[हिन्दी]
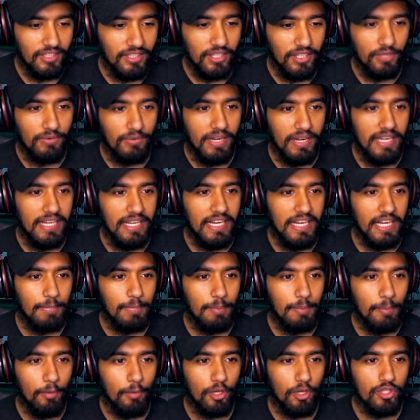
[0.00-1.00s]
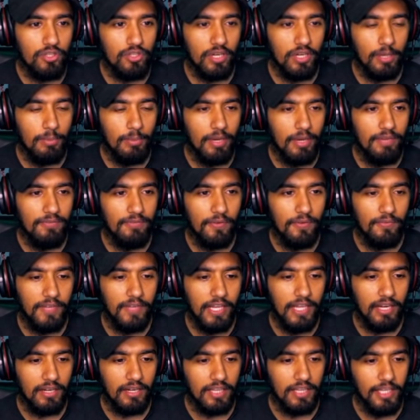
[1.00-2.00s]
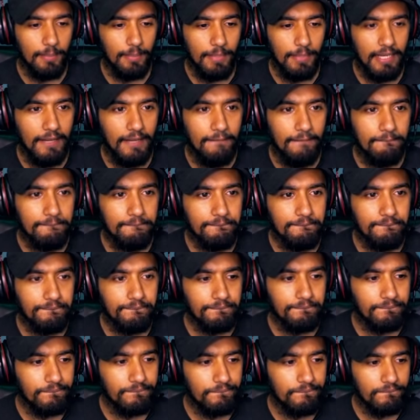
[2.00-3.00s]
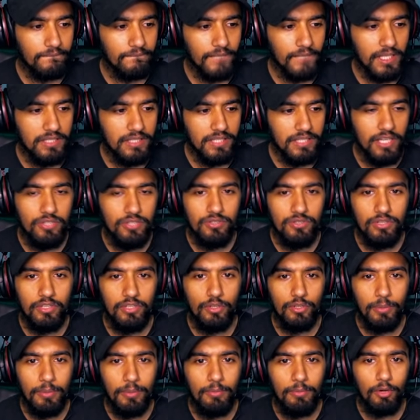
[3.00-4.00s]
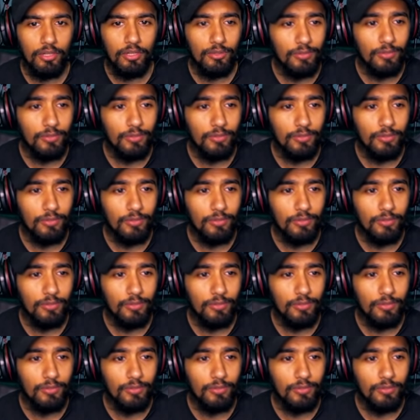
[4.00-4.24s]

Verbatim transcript: 28 पे पहुंच चुके हैं भाई 50 करते हैं पहले सेंचुरी तो अभी बहुत दूर